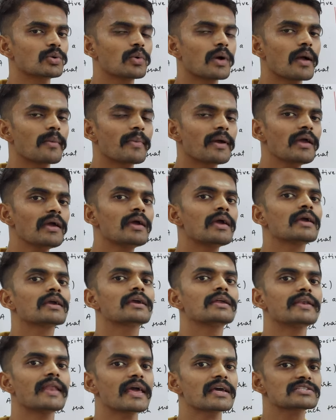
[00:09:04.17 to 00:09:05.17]
करूंगा मैं
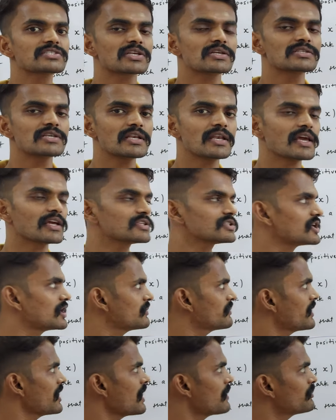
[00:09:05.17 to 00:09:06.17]
कि नेक्स्ट किसी
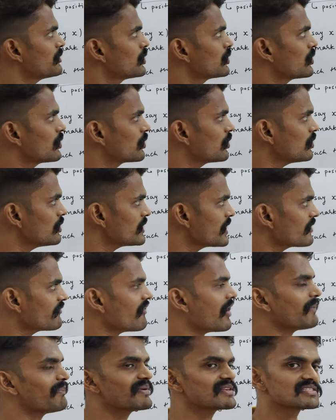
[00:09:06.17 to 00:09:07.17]
लेक्चर में आप लोगों को ये
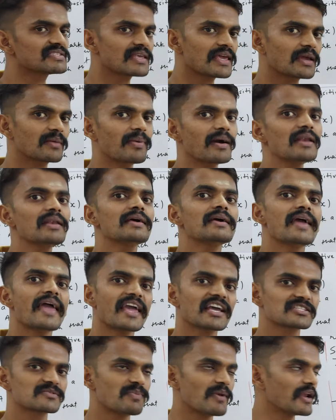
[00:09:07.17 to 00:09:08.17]
वापस से एक बार
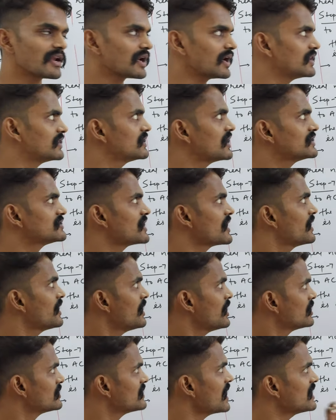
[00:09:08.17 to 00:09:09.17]
एक्सप्लेन कर दिया
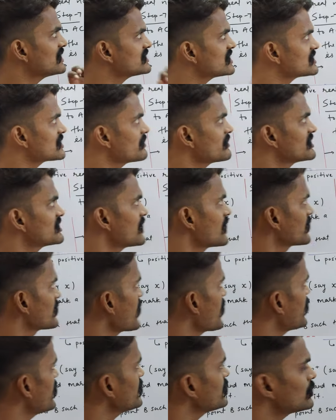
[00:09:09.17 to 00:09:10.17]
जाए ध्यान से समझना
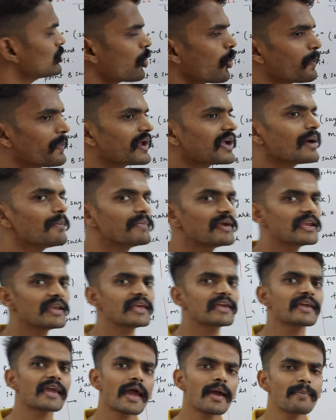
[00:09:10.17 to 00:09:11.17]
क्या है टॉपिक का
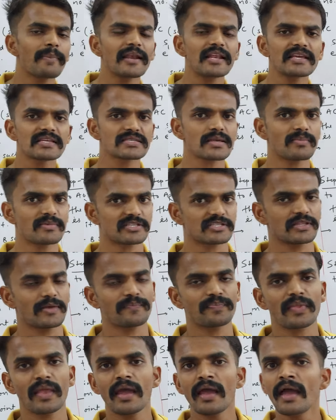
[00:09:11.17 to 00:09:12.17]
मीनिंग क्या है पहले ये समझते
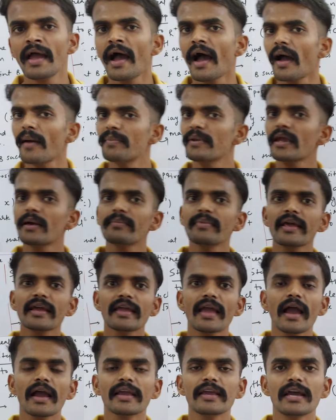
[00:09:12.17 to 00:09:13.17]
हैं अभी हमने
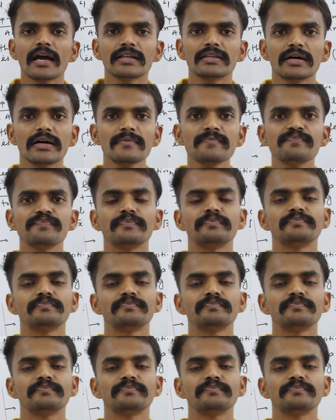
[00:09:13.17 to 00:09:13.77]
क्या किया था